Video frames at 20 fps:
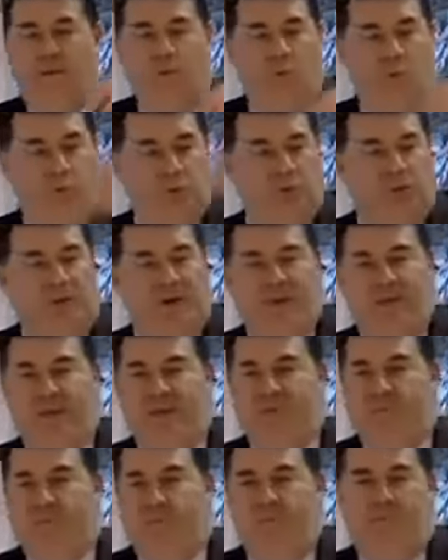
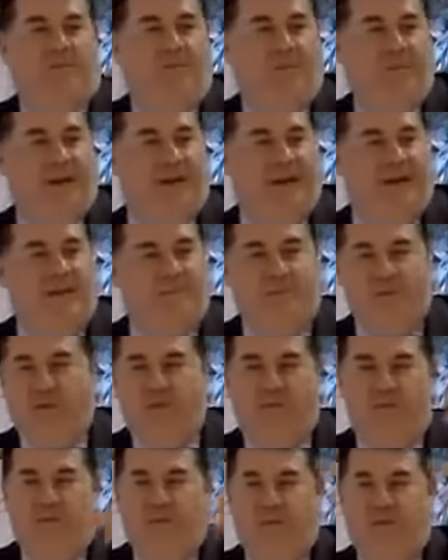cultivadas por familias, pero de
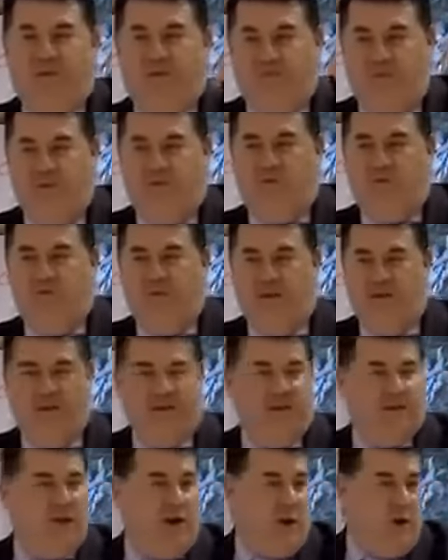forma más o menos
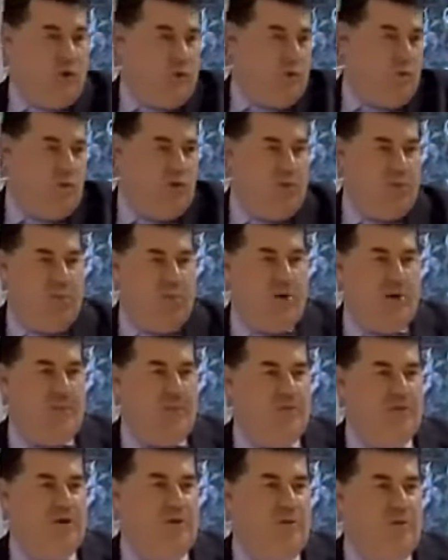comunistas. Comunismo, por
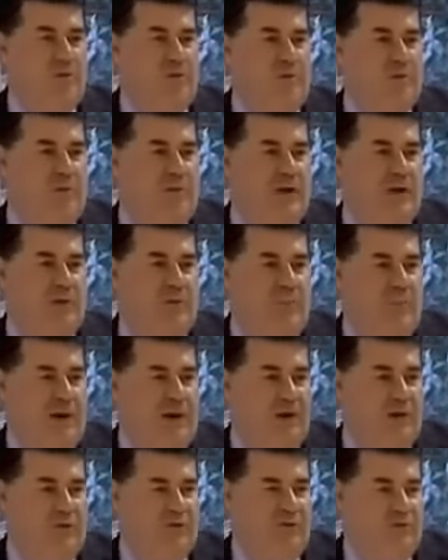ejemplo, es el comunismo del
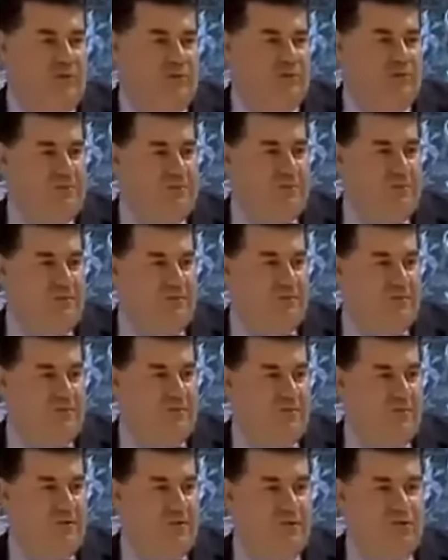convento.
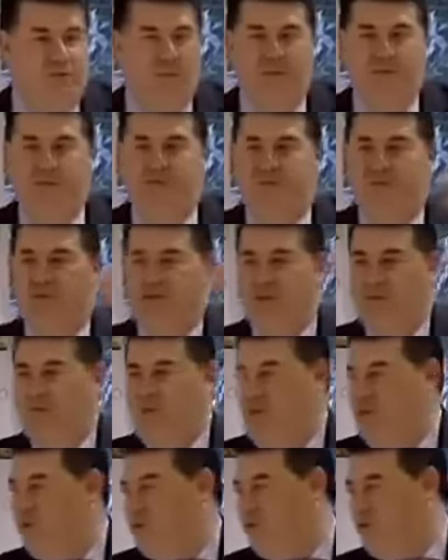Los conventos de
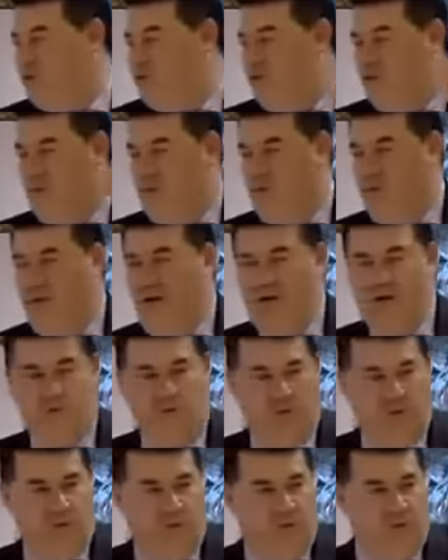sacerdotes o de monjas
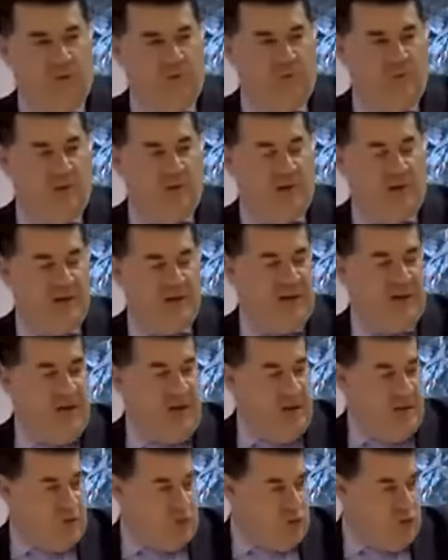o de monjes
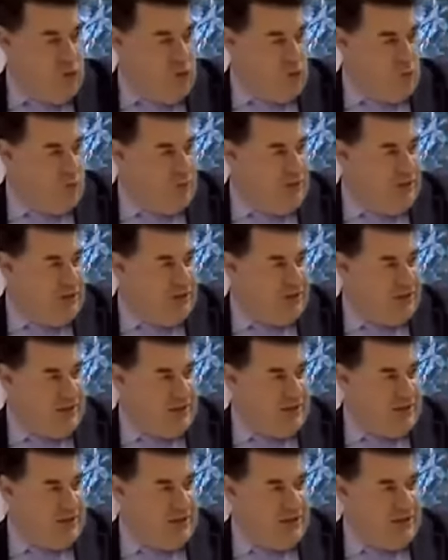son
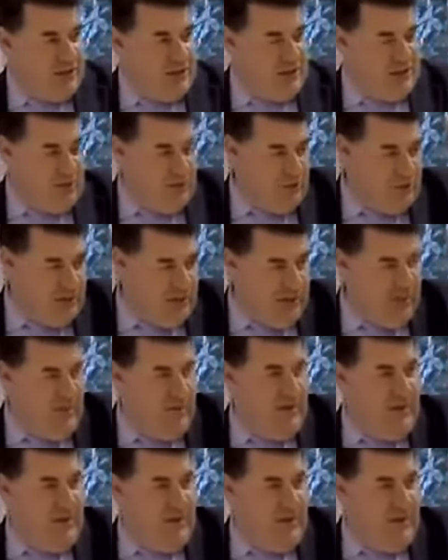comunistas, en el sentido que